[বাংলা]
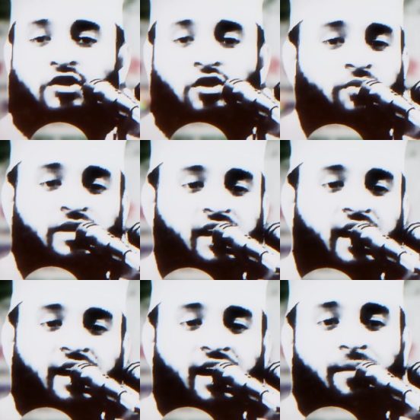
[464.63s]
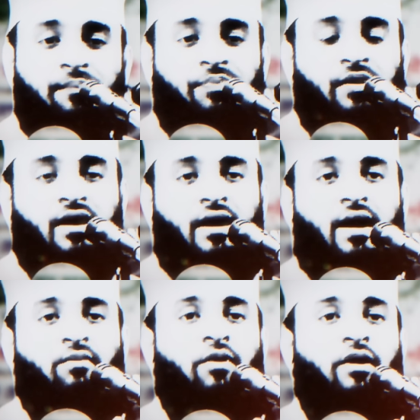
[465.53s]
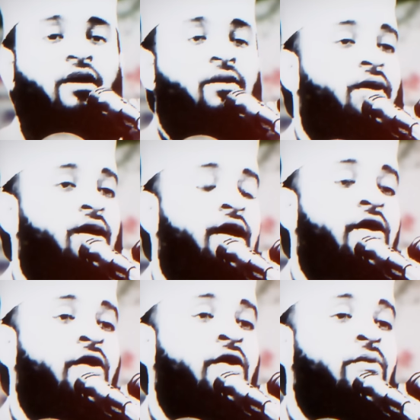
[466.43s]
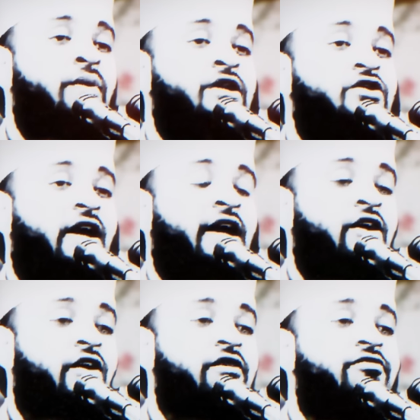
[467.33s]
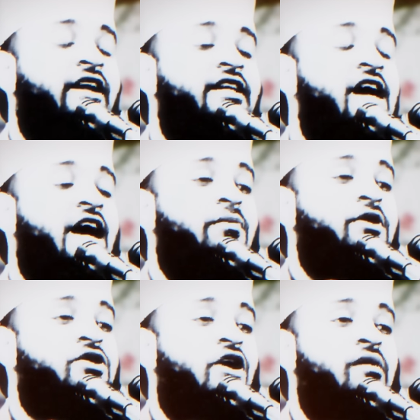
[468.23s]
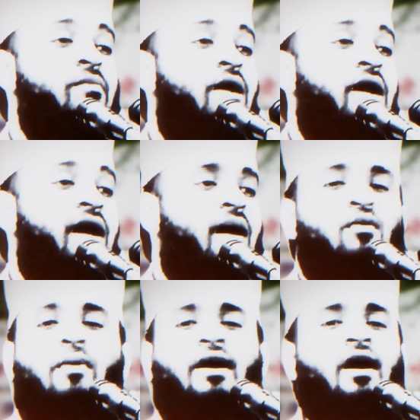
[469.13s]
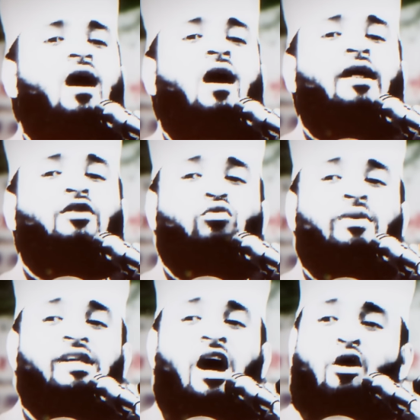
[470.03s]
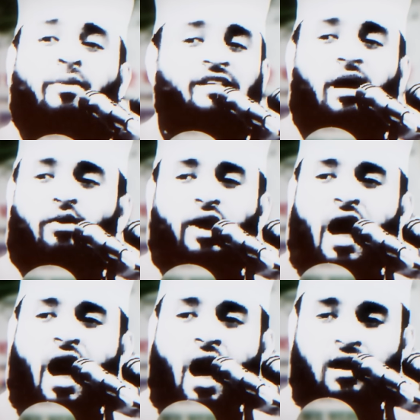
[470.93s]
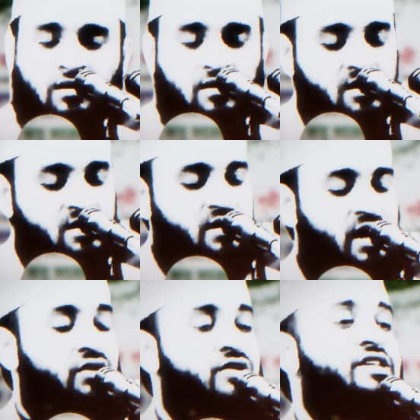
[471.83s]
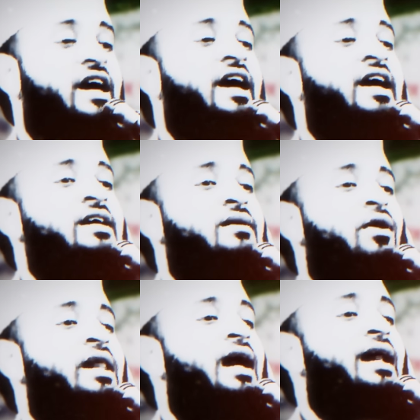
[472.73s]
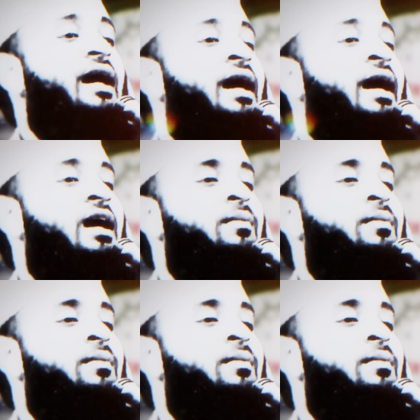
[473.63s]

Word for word: বিশ্বনবী যায় না আবু বকর বললেন ও নবী চলেন ঘরে ফিরে যায় বিশ্বনবী বললেন আবু বকর তুমি যাও আমি যাব না কারণ যেই মহিলাটাকে